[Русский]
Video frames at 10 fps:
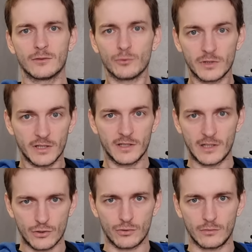Но ну, это и
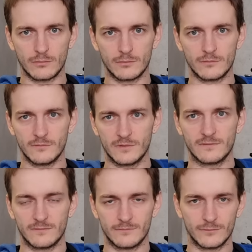хорошо.
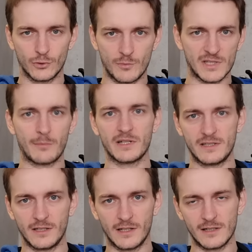Ну, это
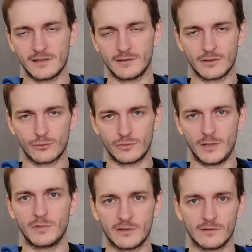безопаснее гораздо, так что
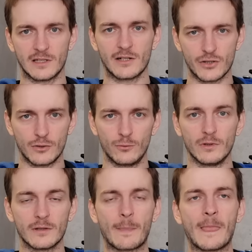дебетовые карточки
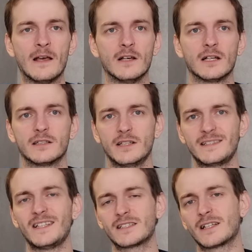рулят. Есть
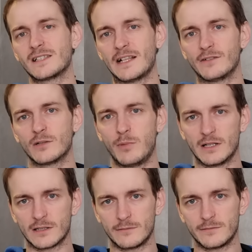несколько основных
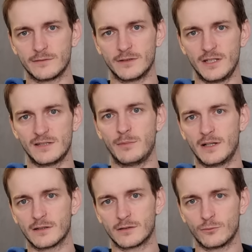банков. Есть
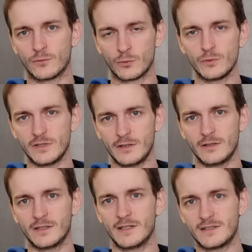банк в
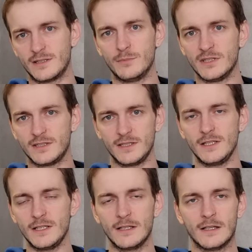Грузии, есть
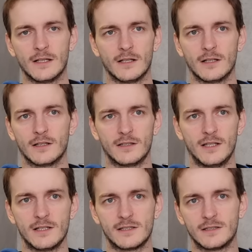TBC,
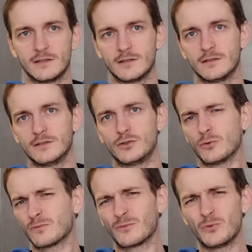есть э,
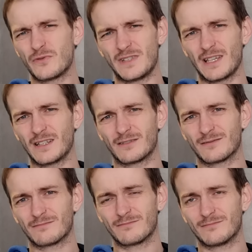еще куча всяких,
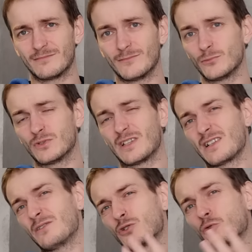ну,
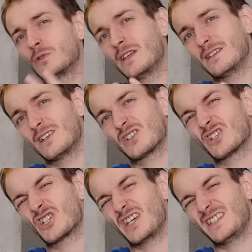да, штук, наверное, даже
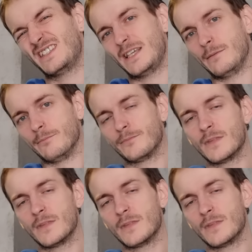6-7.